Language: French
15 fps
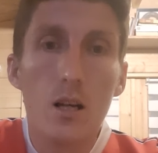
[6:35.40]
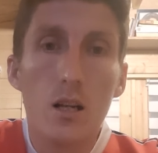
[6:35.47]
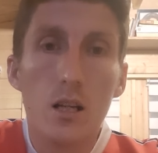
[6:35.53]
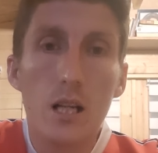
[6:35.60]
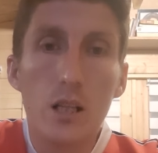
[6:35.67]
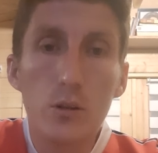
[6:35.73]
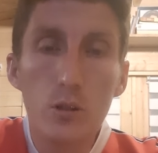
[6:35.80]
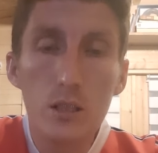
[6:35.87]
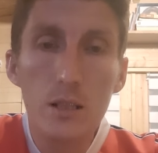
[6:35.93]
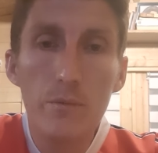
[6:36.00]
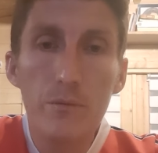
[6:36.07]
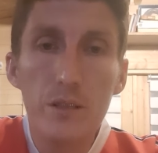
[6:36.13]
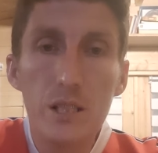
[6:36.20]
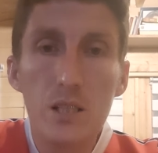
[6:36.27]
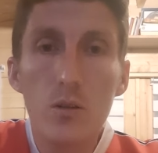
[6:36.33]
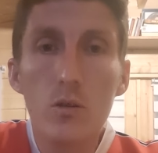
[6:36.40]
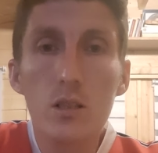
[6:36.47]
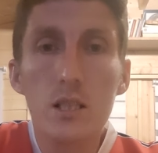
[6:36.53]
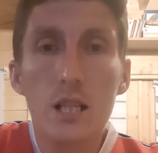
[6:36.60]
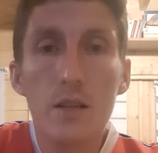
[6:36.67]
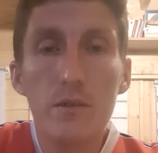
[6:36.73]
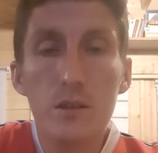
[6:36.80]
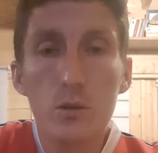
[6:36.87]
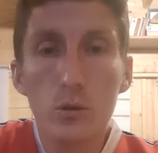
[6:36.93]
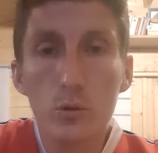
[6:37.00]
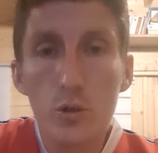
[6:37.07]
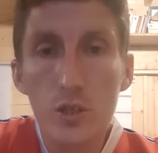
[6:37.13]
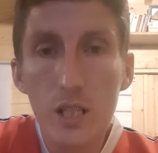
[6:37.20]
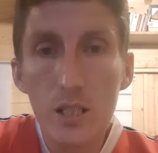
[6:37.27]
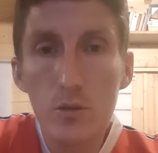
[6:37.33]
La deuxième vision, c'est la vision
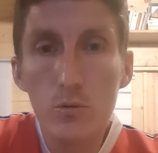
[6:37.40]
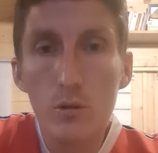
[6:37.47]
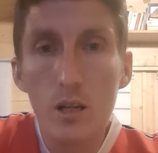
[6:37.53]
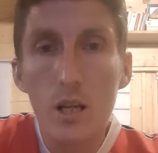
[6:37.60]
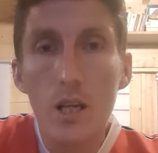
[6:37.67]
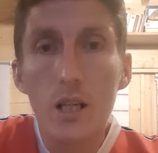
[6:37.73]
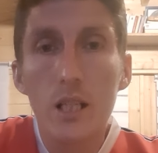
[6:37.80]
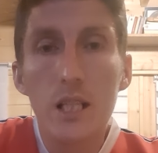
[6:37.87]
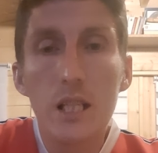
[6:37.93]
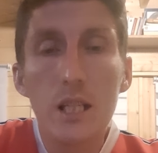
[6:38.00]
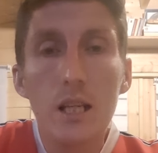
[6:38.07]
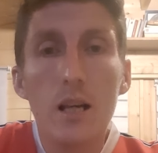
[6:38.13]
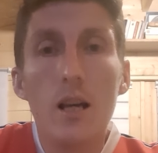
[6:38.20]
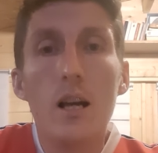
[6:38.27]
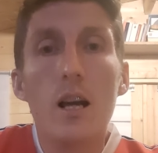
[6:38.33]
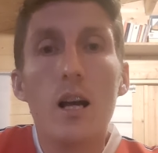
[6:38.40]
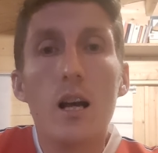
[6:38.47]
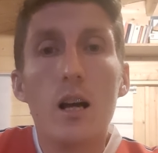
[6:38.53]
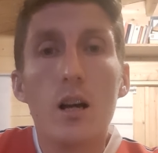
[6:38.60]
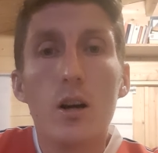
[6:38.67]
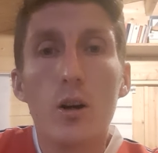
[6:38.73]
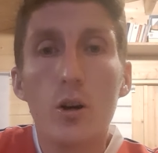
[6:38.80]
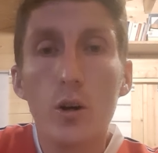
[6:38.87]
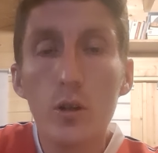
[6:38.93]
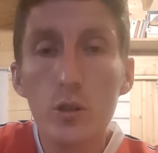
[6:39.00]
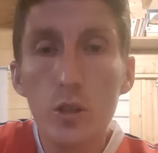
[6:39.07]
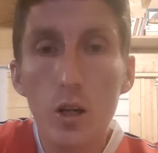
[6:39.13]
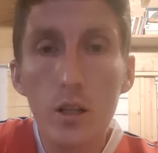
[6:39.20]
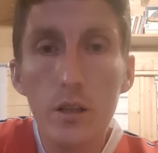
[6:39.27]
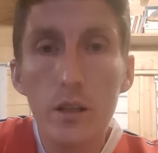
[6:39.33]
de Jésus, qui
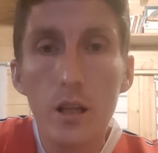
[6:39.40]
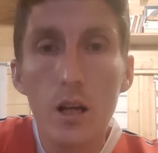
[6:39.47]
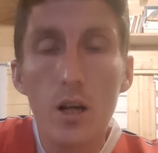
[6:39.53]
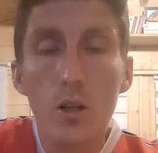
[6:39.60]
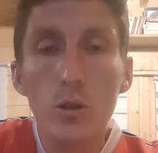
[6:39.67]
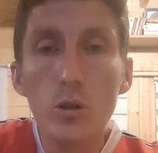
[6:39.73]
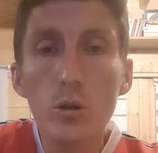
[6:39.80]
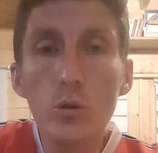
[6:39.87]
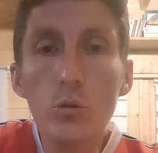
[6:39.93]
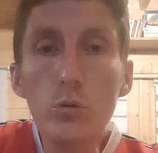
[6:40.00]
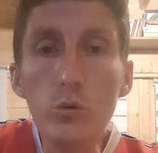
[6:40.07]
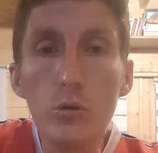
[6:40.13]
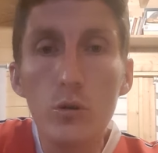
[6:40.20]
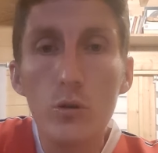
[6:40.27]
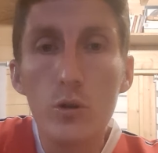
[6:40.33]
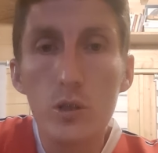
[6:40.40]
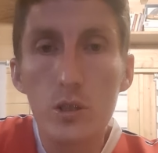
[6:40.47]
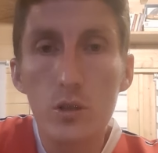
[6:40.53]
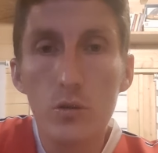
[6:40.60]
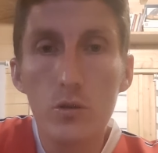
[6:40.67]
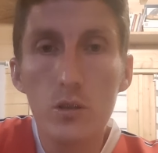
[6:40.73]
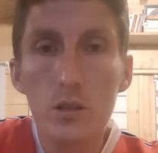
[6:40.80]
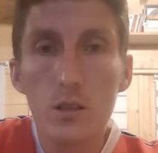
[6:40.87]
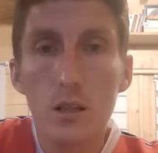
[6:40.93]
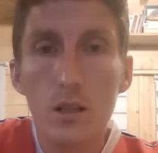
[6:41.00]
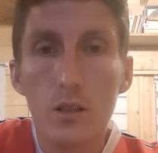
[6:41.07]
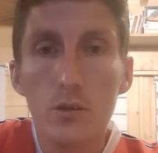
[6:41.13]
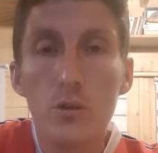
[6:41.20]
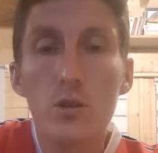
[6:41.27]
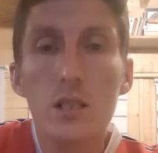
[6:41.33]
redonne tout le sens
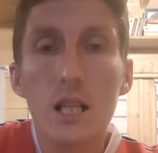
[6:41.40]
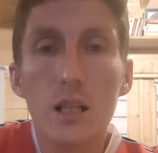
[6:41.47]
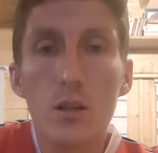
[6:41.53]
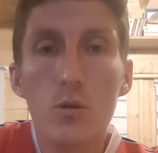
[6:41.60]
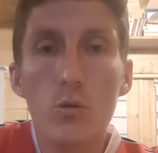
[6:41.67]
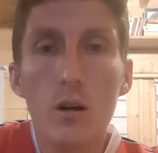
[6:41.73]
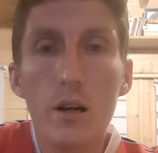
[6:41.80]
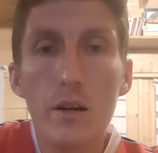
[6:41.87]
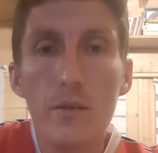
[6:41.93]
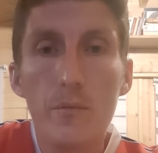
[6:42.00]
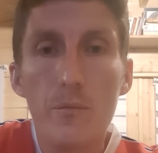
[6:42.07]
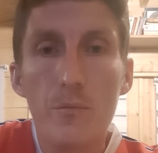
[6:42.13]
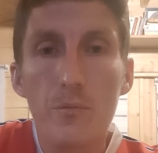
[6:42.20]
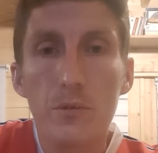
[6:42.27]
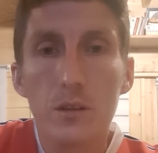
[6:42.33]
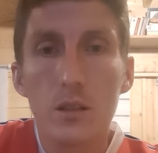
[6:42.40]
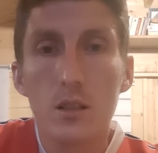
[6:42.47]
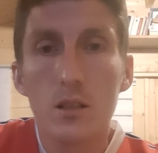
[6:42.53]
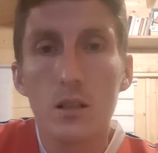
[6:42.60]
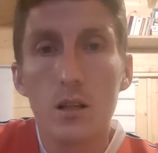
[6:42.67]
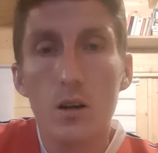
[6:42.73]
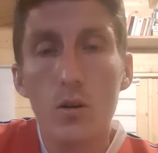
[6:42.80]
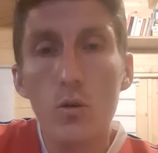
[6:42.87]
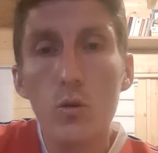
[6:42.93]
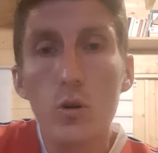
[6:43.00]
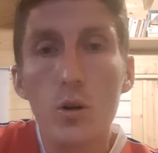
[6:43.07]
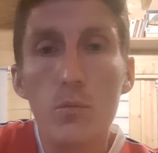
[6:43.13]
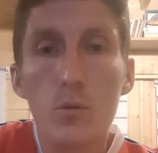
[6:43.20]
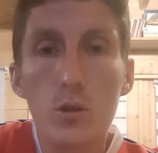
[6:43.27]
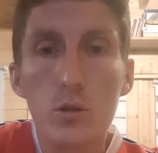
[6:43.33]
de cette loi. Au
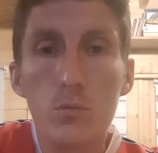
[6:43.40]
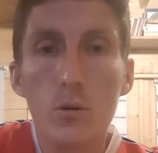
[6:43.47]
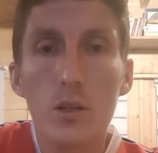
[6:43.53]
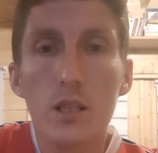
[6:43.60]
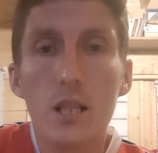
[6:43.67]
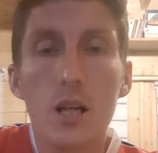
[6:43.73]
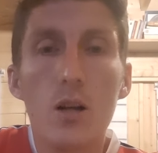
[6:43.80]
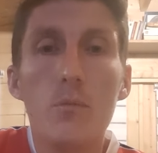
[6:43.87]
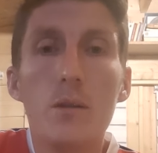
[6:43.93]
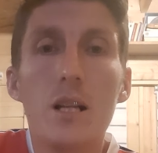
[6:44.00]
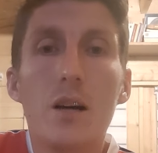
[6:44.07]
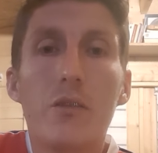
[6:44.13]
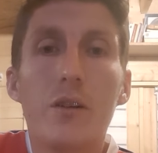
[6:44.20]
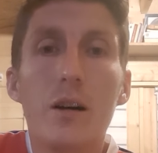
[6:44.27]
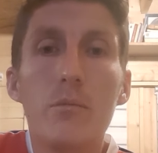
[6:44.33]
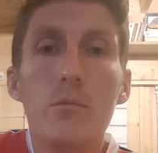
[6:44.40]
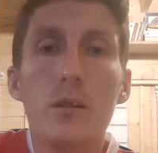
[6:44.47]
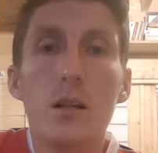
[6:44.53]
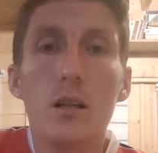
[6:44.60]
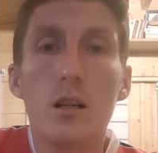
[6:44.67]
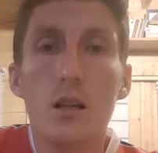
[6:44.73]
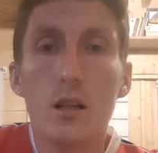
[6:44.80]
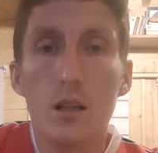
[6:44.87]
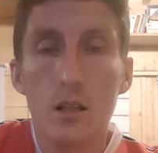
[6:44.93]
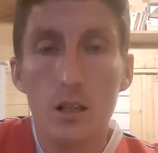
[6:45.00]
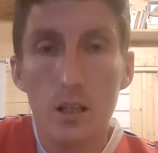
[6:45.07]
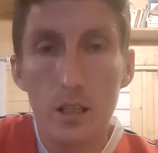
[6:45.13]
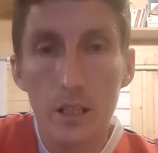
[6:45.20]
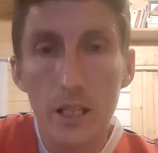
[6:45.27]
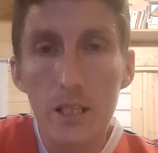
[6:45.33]
commencement étaient l'homme et la femme,
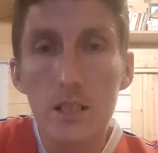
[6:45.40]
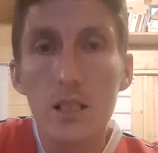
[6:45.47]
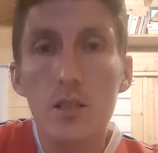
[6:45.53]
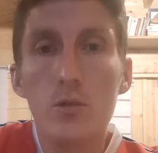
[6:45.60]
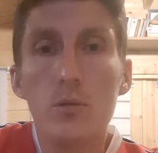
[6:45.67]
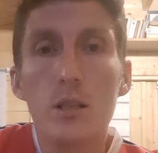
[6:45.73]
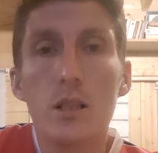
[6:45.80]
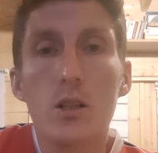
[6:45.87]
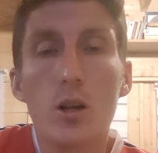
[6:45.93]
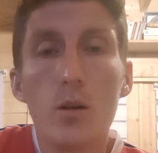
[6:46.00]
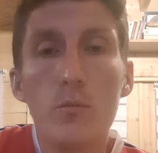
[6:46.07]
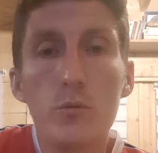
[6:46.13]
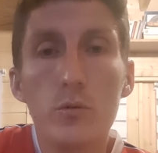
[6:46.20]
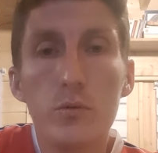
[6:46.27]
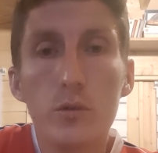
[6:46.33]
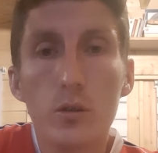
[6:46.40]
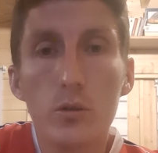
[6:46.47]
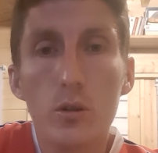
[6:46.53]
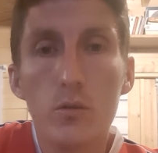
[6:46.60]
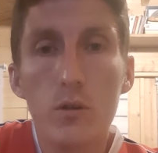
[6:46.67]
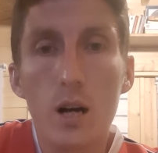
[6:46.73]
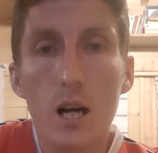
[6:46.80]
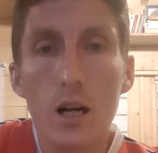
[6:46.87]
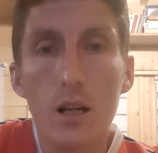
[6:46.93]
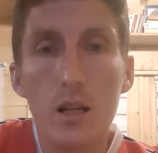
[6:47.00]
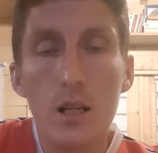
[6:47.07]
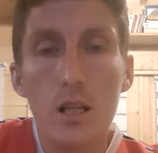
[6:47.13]
et ainsi de suite, comme nous venons de le voir.